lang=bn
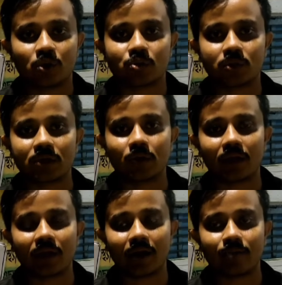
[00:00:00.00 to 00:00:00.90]
ছশোটি
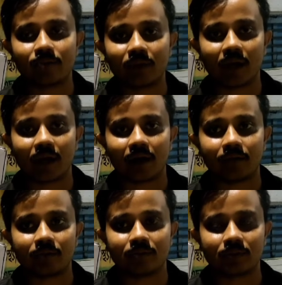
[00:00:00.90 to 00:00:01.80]
করে আমরা
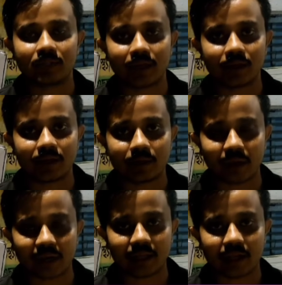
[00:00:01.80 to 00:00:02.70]
এই
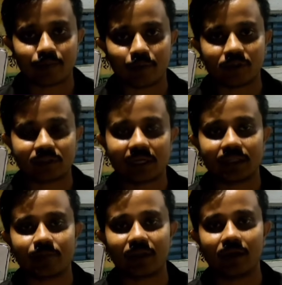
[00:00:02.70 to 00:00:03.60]
বালিগ্রাম
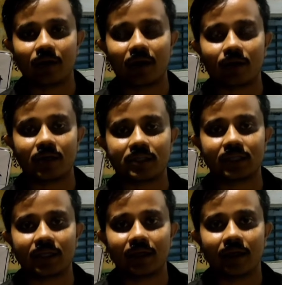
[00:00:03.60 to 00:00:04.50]
পঞ্চায়েতে বিলি করা
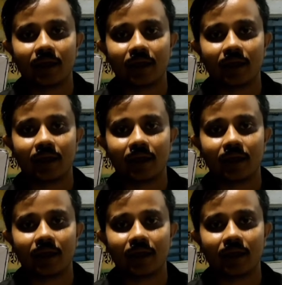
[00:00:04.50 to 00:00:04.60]
হয়েছে